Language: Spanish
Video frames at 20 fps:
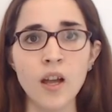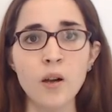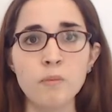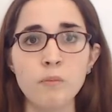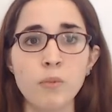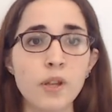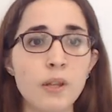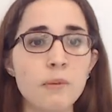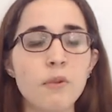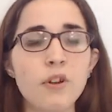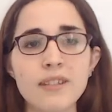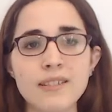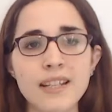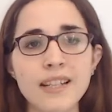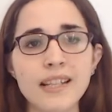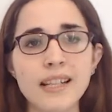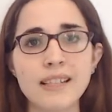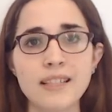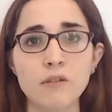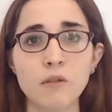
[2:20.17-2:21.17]
Podemos
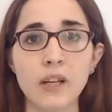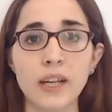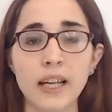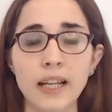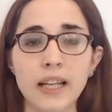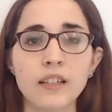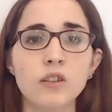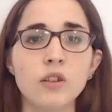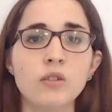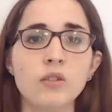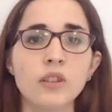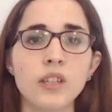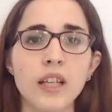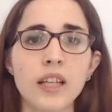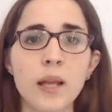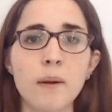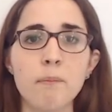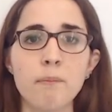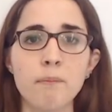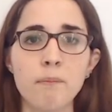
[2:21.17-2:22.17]
decir que el citoesqueleto
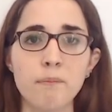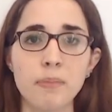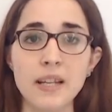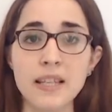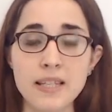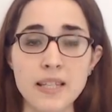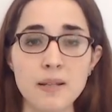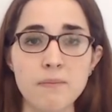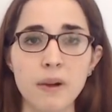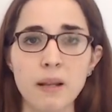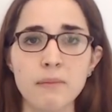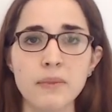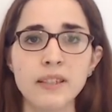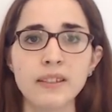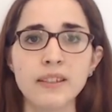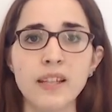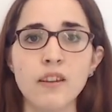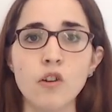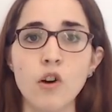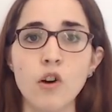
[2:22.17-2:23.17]
tiene
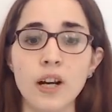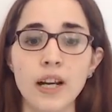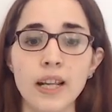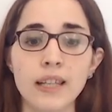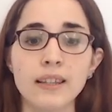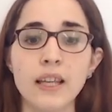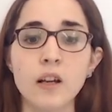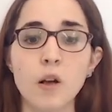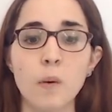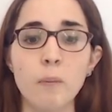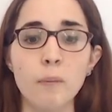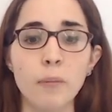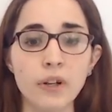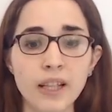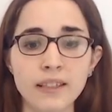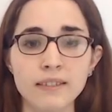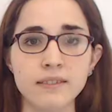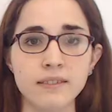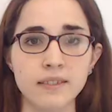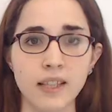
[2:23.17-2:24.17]
principalmente dos grandes
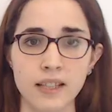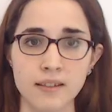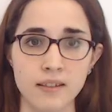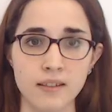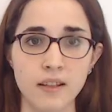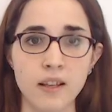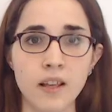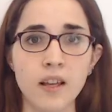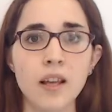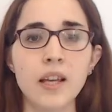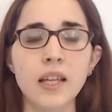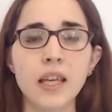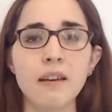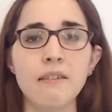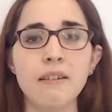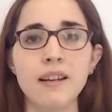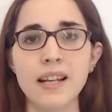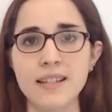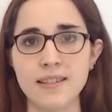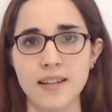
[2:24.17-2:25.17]
componentes,
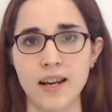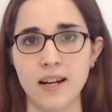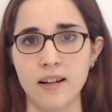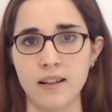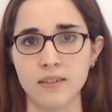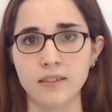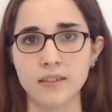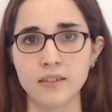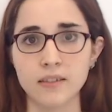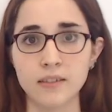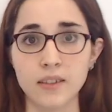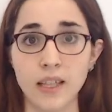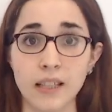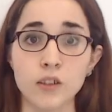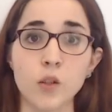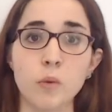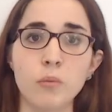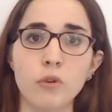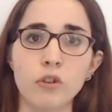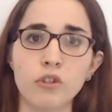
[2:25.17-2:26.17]
que van a ser
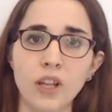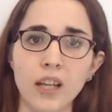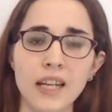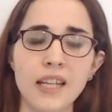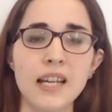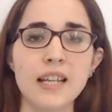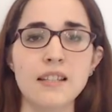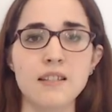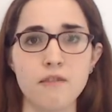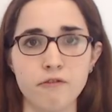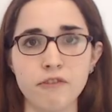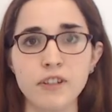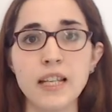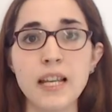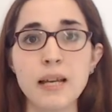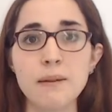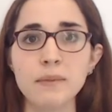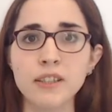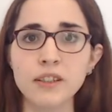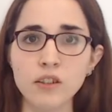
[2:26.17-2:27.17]
tanto proteínas
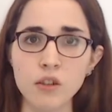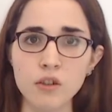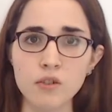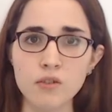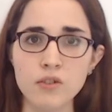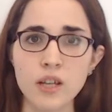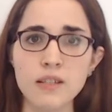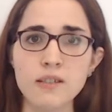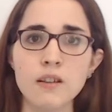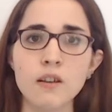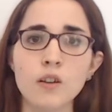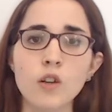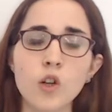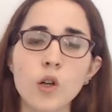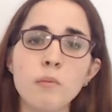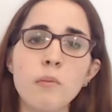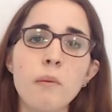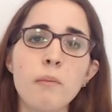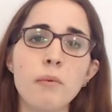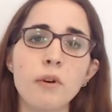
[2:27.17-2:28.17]
filamentosas
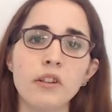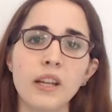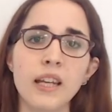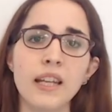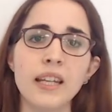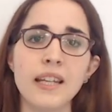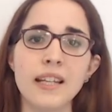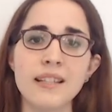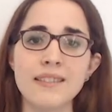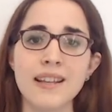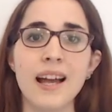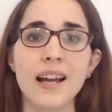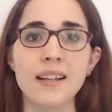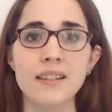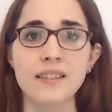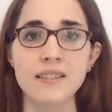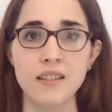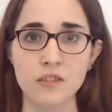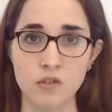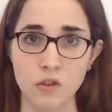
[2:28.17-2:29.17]
como proteínas
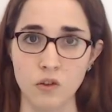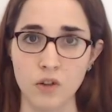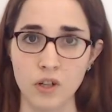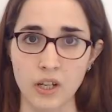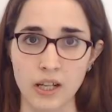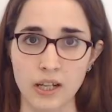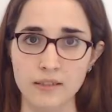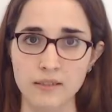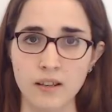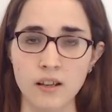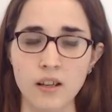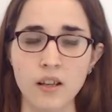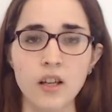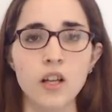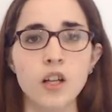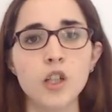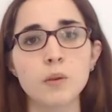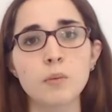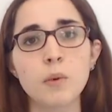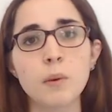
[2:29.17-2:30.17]
accesorias.
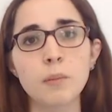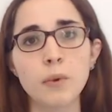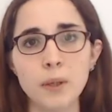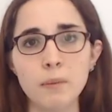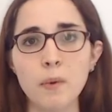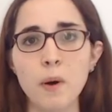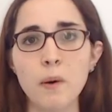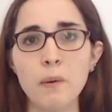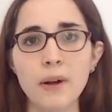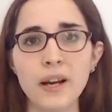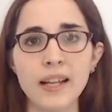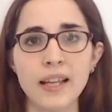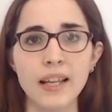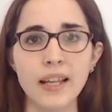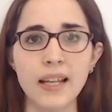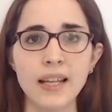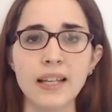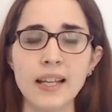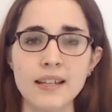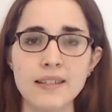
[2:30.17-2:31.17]
Como podemos ver
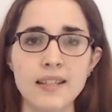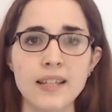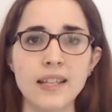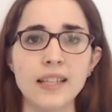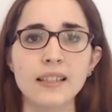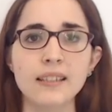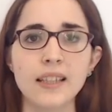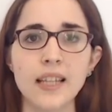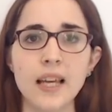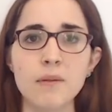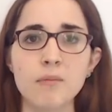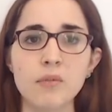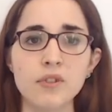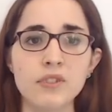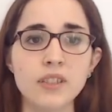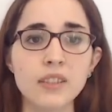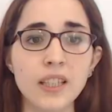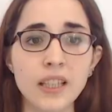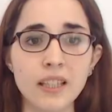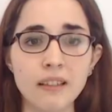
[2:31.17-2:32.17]
en la siguiente
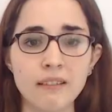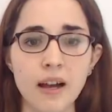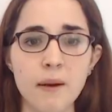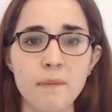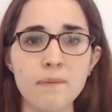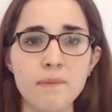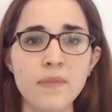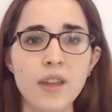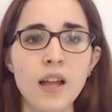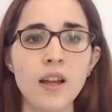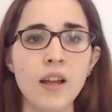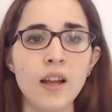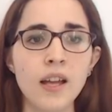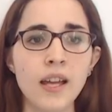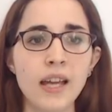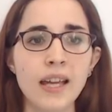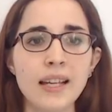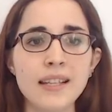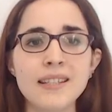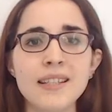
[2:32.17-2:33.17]
diapositiva,
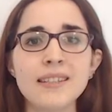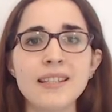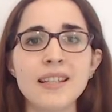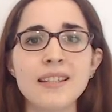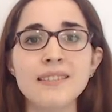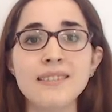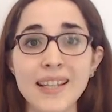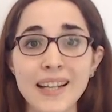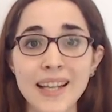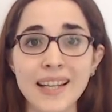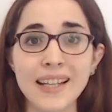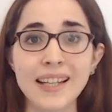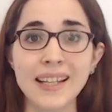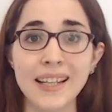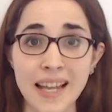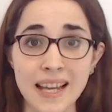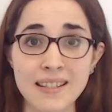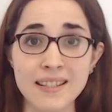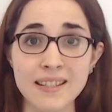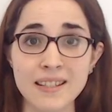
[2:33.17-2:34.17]
existen tres
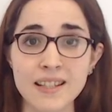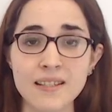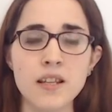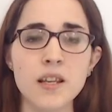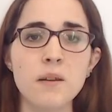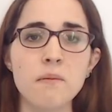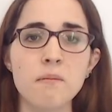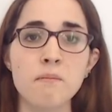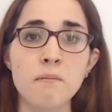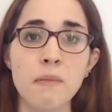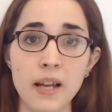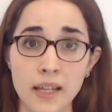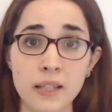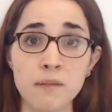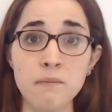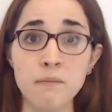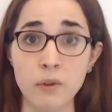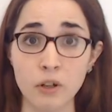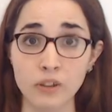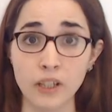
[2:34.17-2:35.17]
clases
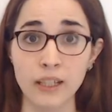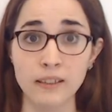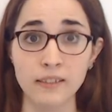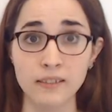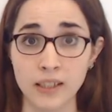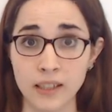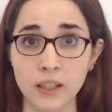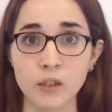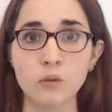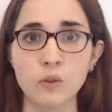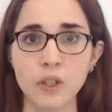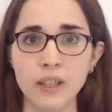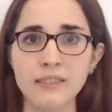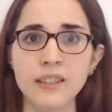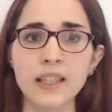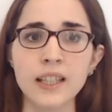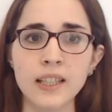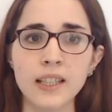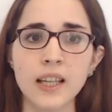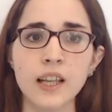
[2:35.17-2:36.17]
importantes que ustedes
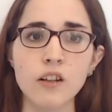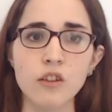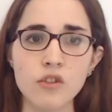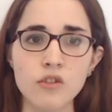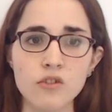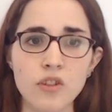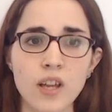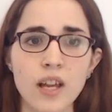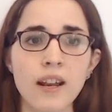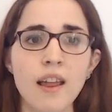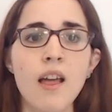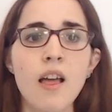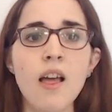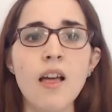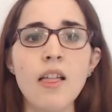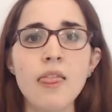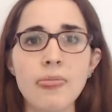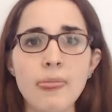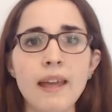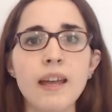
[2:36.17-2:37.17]
tienen que conocer
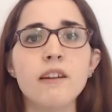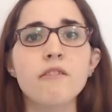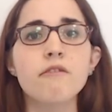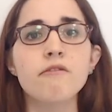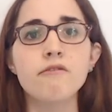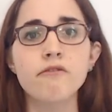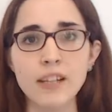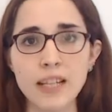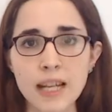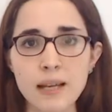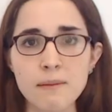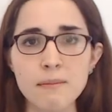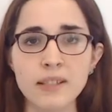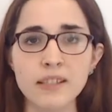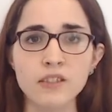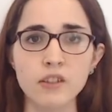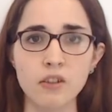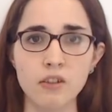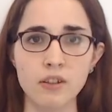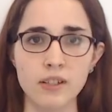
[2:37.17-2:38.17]
de
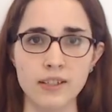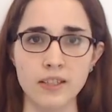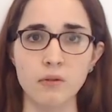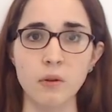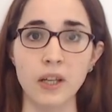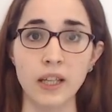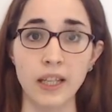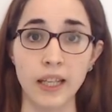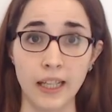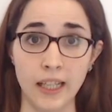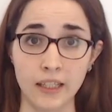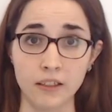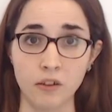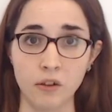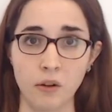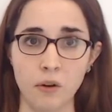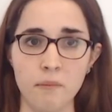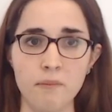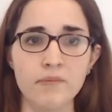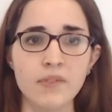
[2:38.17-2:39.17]
filamentos del
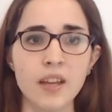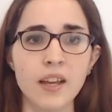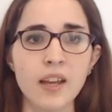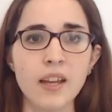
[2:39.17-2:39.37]
citoesqueleto.